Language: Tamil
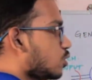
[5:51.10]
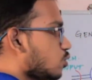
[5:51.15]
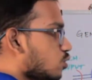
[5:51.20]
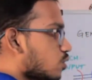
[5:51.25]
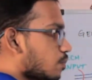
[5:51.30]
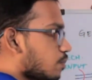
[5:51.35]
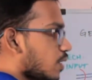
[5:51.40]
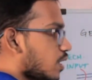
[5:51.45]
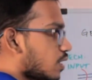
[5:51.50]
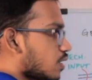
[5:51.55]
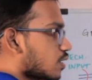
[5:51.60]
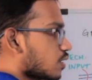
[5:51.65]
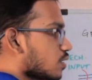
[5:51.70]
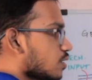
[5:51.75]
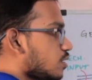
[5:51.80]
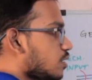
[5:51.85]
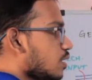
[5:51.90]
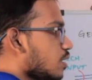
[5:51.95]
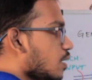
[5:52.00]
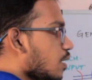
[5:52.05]
இன்னொரு பேர்
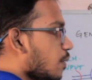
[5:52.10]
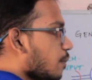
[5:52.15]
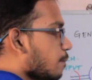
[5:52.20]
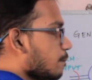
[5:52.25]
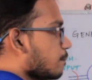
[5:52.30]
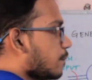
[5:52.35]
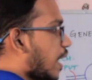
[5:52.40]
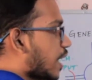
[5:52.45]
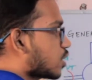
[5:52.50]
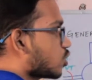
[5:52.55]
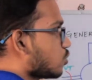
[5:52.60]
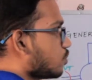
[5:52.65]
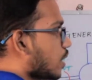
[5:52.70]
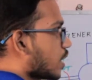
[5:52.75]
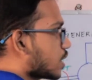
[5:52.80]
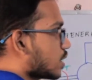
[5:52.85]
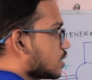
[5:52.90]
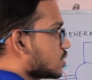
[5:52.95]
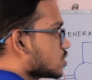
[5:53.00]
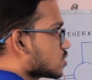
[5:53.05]
இருக்குது பேக் டு
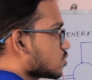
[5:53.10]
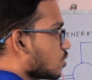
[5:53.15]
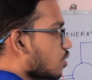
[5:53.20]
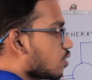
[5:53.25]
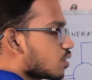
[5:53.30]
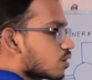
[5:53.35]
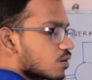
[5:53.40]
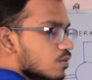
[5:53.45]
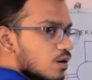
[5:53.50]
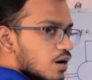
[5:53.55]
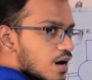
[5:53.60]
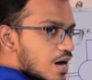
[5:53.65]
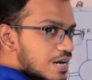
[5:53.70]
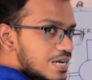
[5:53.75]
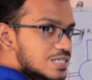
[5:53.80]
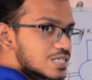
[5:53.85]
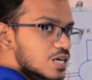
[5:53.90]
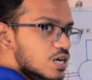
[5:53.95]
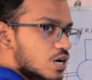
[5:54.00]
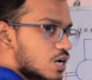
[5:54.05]
பேக் டெஸ்ட் ஆர்
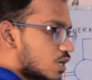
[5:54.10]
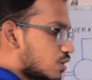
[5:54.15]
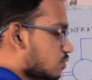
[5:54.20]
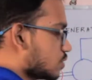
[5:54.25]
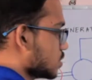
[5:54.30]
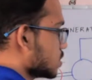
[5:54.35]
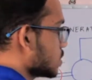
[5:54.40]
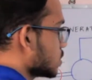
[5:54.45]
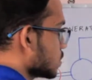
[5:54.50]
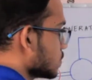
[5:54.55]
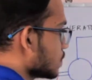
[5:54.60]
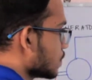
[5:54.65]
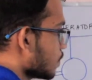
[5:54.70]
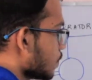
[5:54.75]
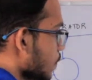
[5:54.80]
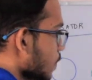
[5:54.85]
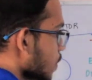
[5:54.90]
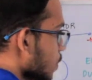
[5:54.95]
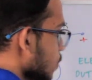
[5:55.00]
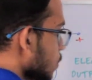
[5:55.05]
ரீஜெனரேட்டிவ் டெஸ்ட்
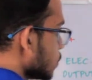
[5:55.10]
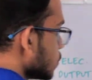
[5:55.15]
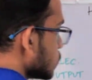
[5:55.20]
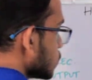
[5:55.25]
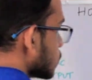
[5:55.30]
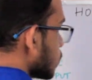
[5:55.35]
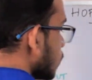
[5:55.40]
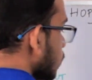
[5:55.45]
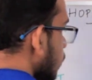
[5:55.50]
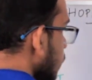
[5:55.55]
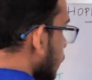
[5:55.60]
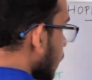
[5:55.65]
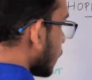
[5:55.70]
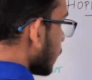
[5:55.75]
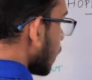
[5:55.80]
ஸோ இப்போ